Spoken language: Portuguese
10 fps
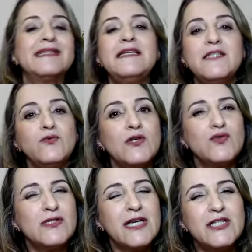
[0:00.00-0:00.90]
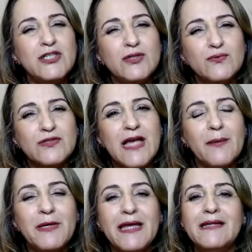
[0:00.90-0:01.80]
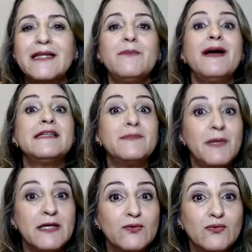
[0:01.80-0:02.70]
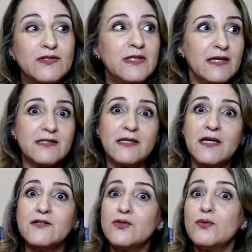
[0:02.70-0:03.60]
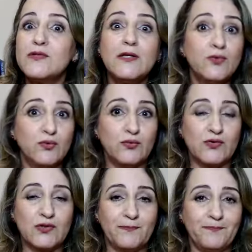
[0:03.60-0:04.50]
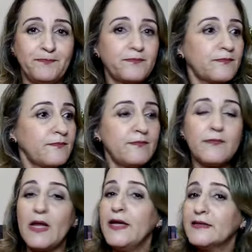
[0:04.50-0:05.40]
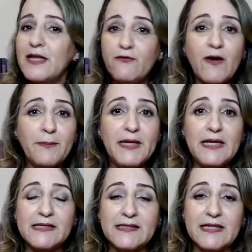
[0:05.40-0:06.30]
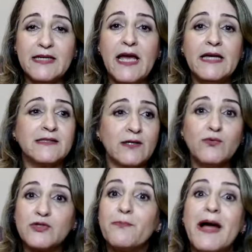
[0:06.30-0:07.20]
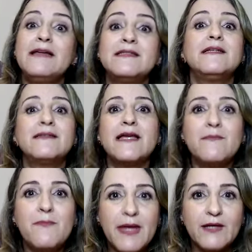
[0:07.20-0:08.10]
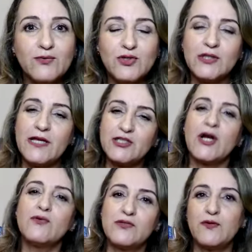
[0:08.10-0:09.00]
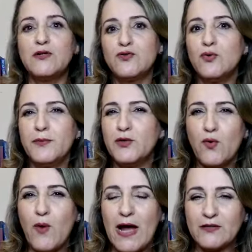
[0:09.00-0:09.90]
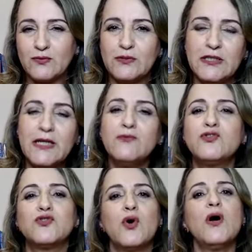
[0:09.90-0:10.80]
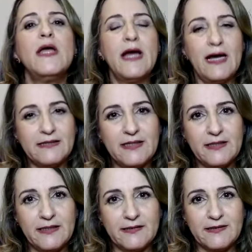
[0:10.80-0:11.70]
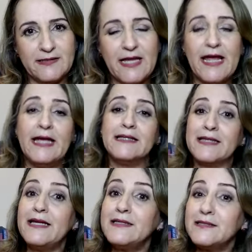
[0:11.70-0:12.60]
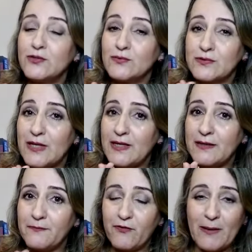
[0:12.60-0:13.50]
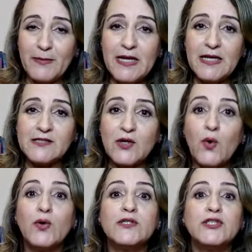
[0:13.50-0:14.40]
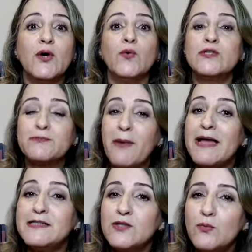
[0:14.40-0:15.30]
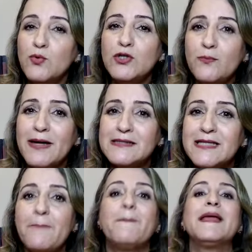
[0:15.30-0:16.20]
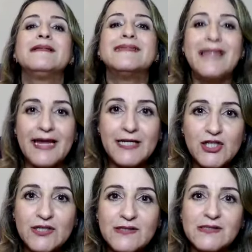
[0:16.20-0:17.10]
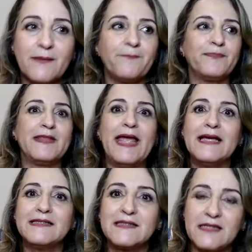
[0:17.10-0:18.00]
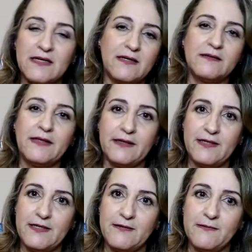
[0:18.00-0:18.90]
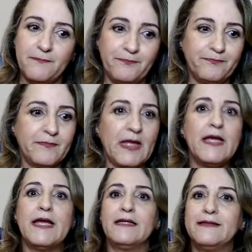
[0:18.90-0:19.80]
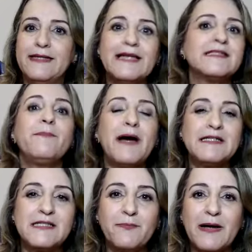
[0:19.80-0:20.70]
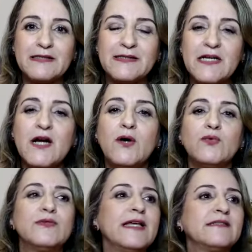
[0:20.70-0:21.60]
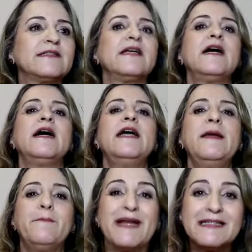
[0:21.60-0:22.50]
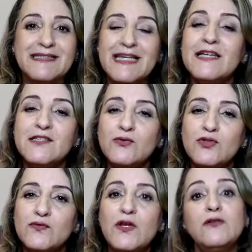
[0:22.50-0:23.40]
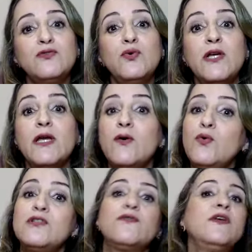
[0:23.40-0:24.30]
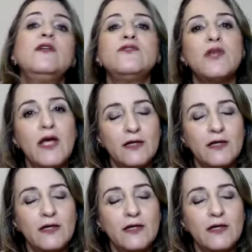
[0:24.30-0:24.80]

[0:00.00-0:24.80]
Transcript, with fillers: Tem situações que a gente não sabe quem tem mais medo, se as crianças ou os adultos. Tem famílias que são os pais que têm medo de deixar os filhos dormir no quarto, e não só as crianças tem, tem famílias onde os pais são muito mais dependentes dessa, é, dessa participação, dessa presença dos filhos do que os filhos